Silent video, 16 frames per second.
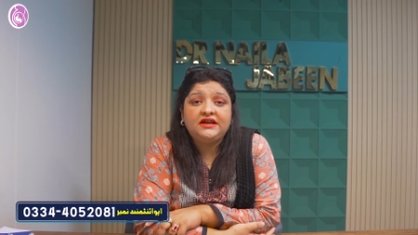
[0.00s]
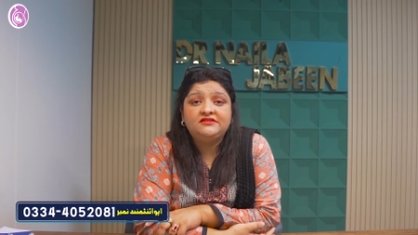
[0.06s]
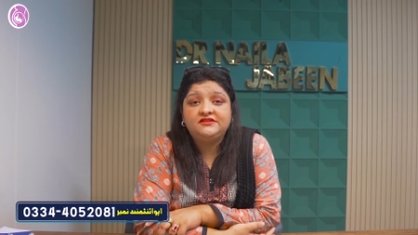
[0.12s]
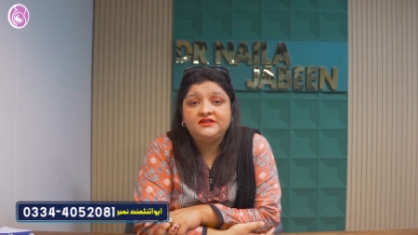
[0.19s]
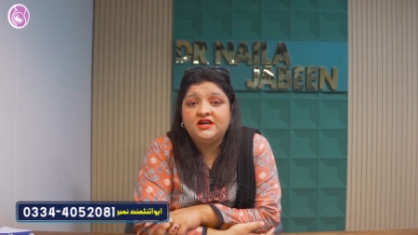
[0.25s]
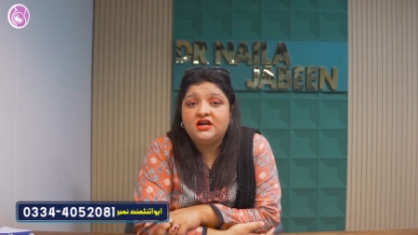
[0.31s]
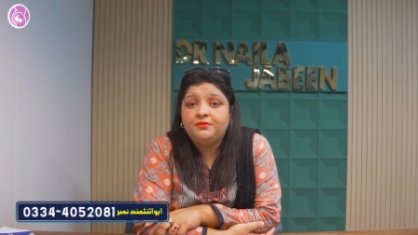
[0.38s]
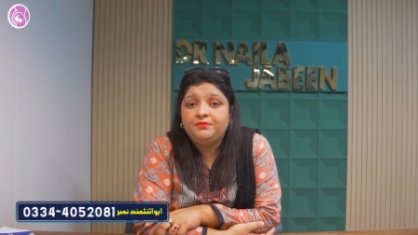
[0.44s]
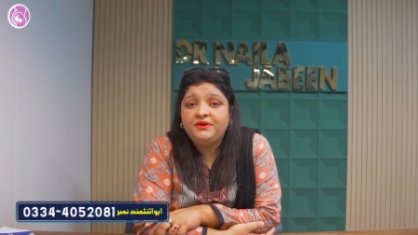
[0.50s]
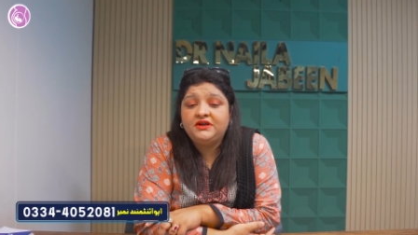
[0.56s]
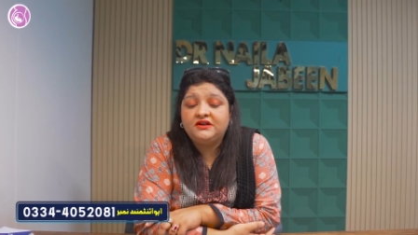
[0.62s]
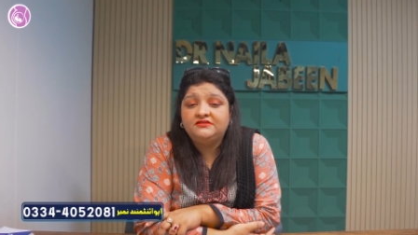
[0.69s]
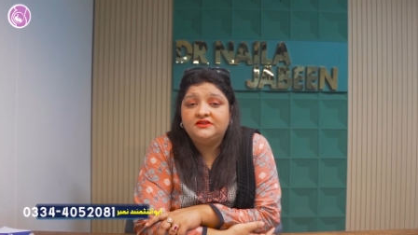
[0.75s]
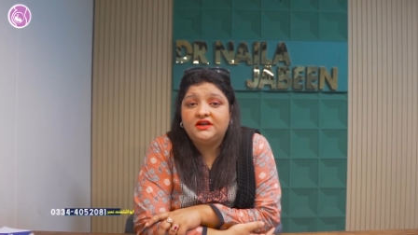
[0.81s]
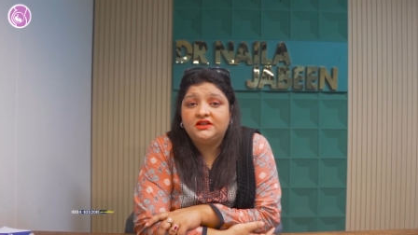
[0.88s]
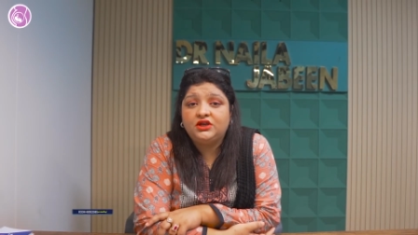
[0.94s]
है सीआरपी
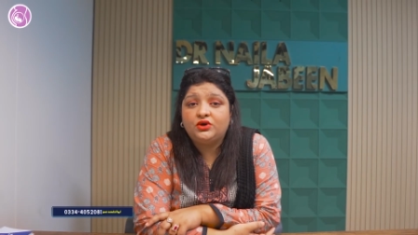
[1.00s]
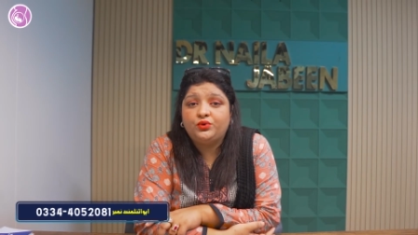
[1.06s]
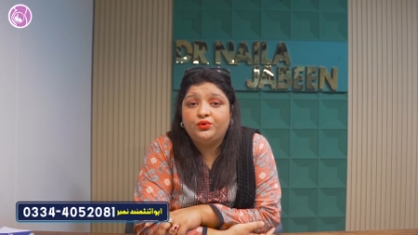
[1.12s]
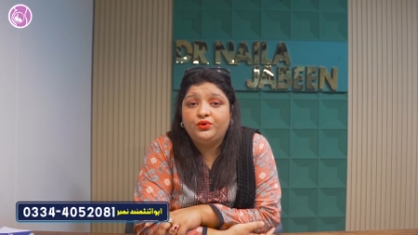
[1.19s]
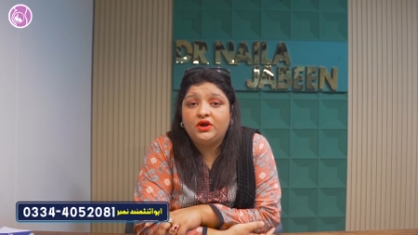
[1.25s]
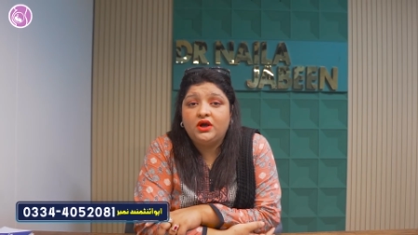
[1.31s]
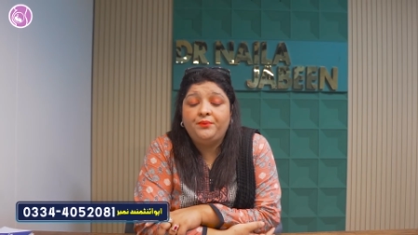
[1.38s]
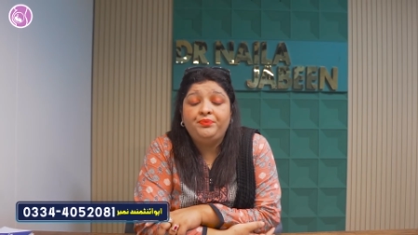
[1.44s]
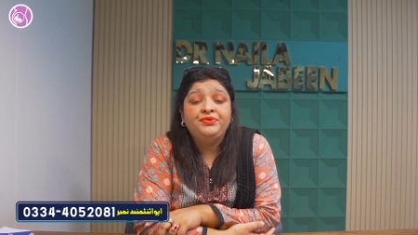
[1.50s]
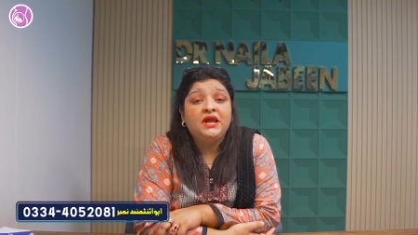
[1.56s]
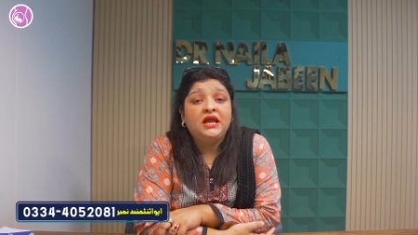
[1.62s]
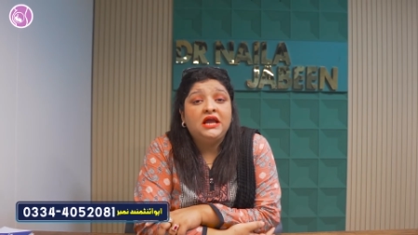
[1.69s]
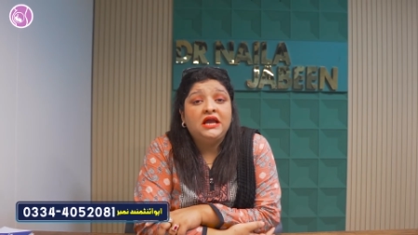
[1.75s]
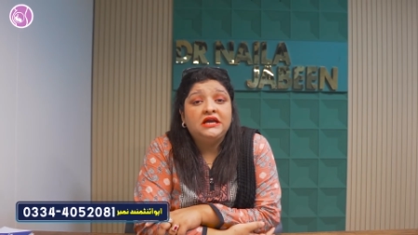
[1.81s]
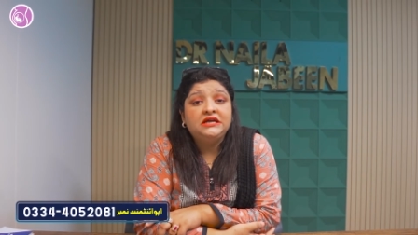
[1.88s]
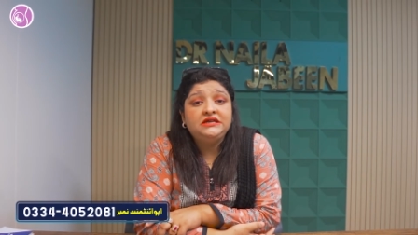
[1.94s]
का ज़्यादा होना
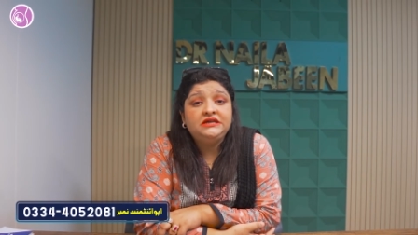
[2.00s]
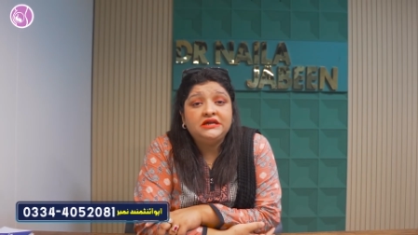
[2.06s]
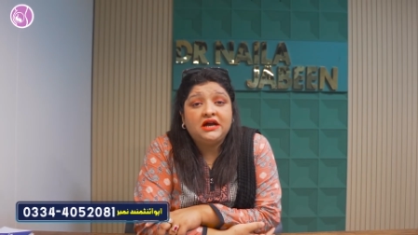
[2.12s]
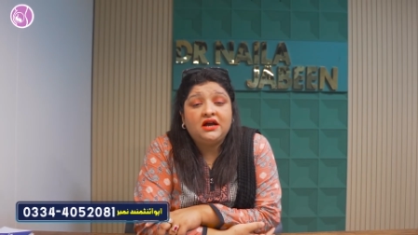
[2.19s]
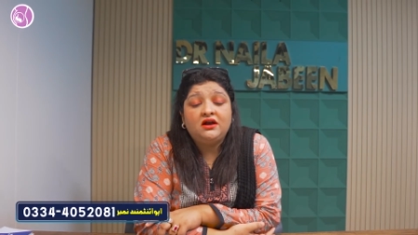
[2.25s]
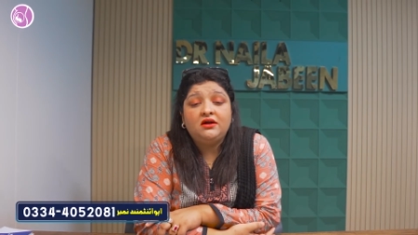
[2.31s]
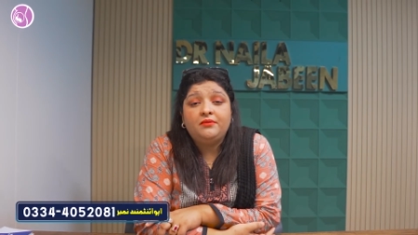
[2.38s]
या